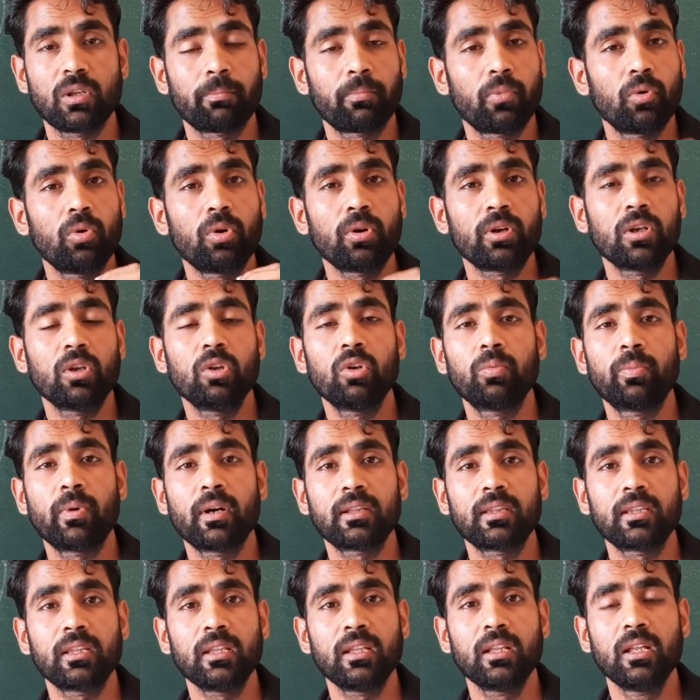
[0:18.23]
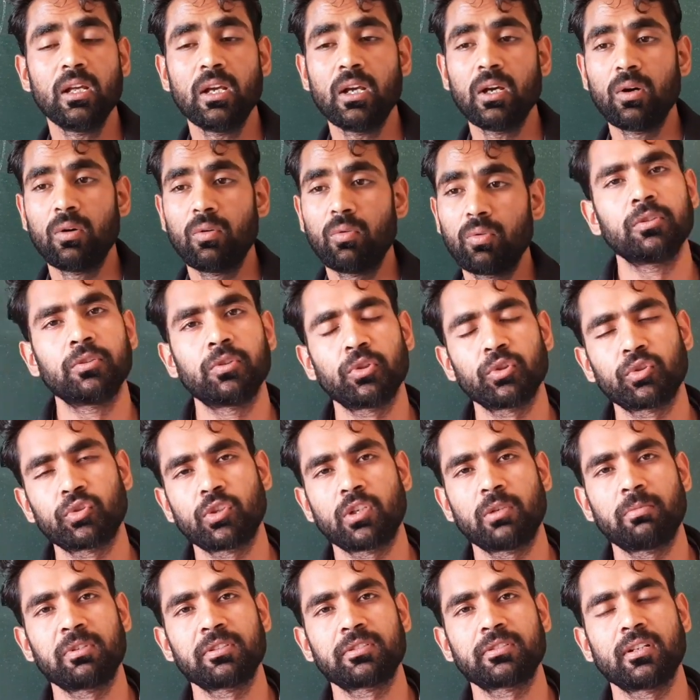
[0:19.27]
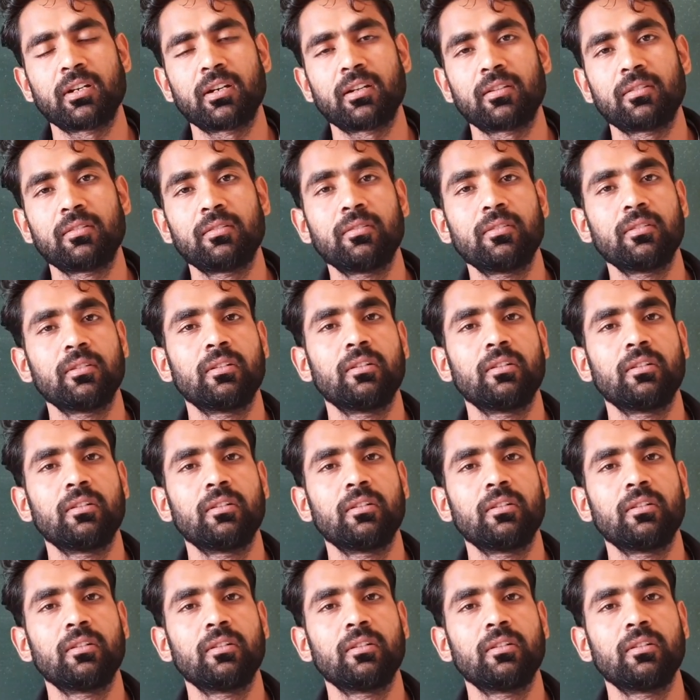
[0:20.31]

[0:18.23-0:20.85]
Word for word: अपलोड नहीं हो पाती दोस्तों नमस्कार